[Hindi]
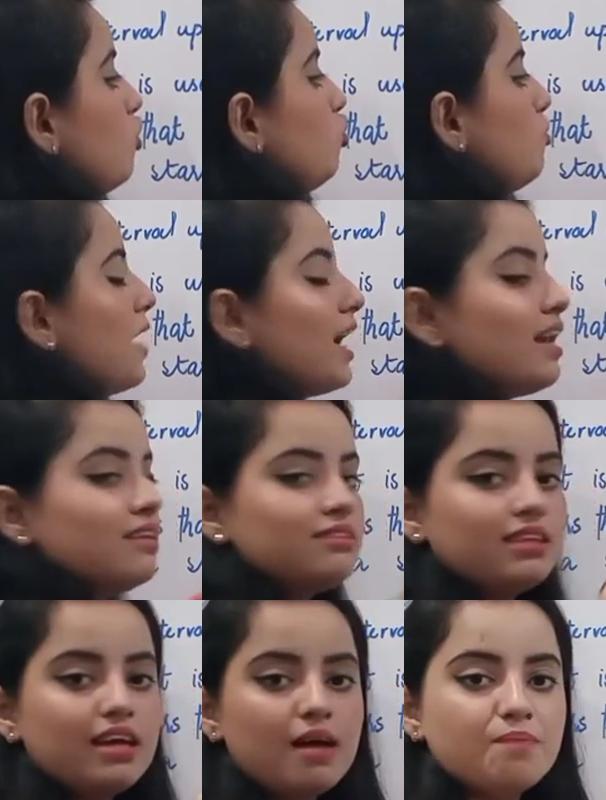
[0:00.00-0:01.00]
दोबारा
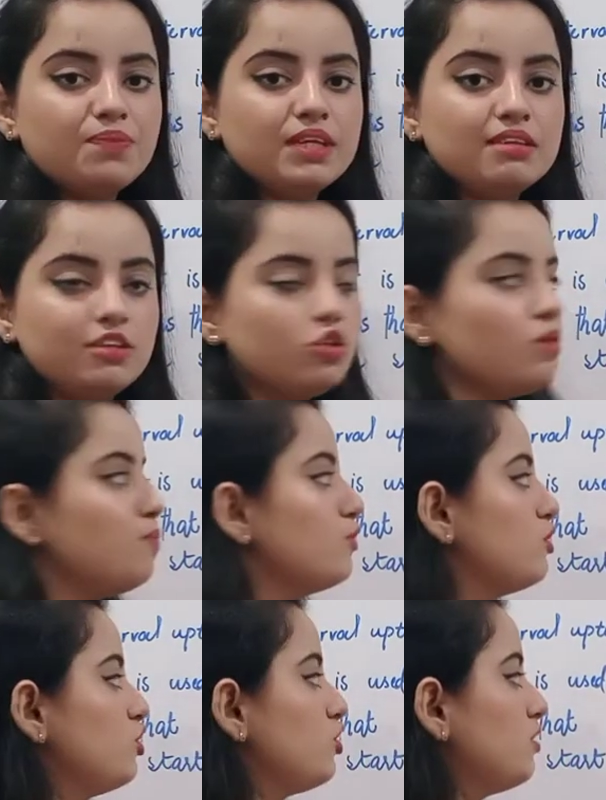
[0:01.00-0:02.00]
से अपनी ज़ीरो
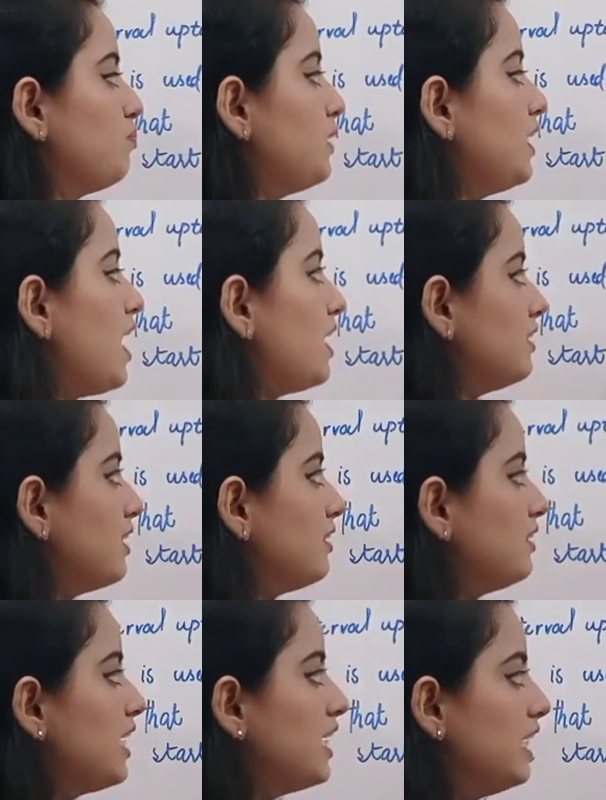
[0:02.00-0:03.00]
पोजीशन पर आ
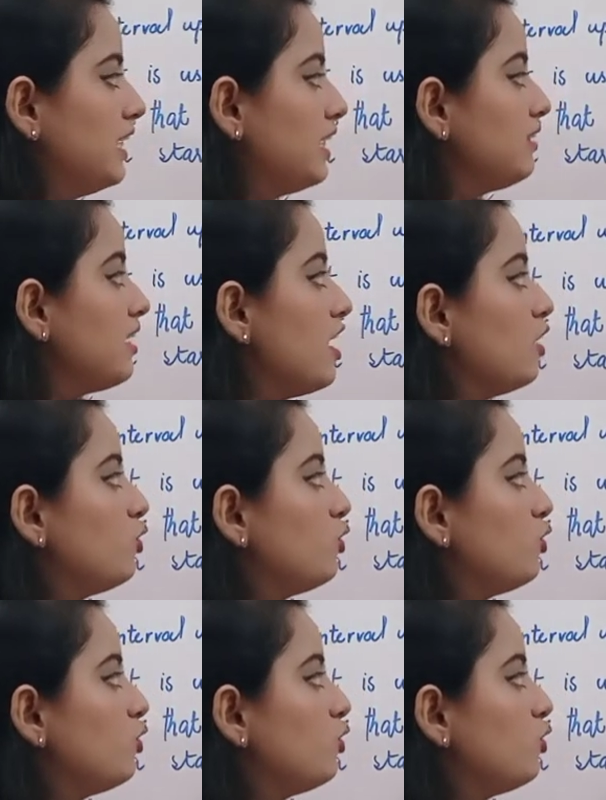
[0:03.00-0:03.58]
जाती है नीडल्स